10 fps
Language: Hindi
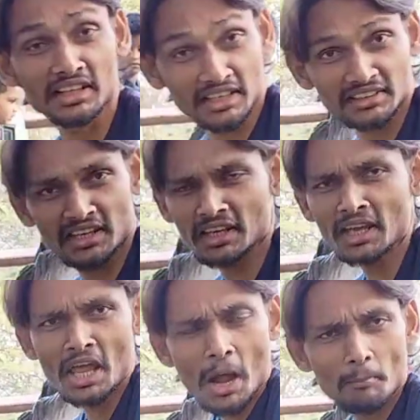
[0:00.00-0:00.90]
करते हैं
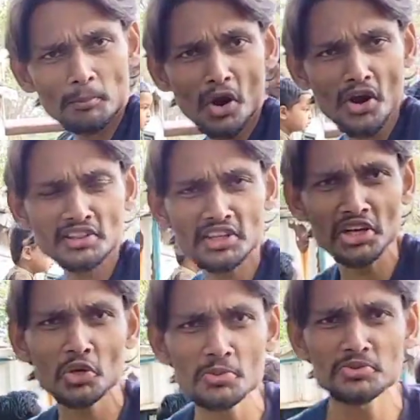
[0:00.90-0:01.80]
बहुत ही
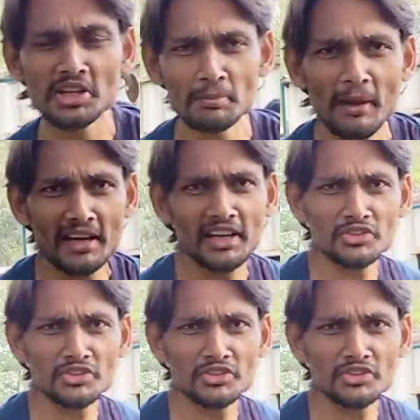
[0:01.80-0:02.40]
खूबसूरत पार्क है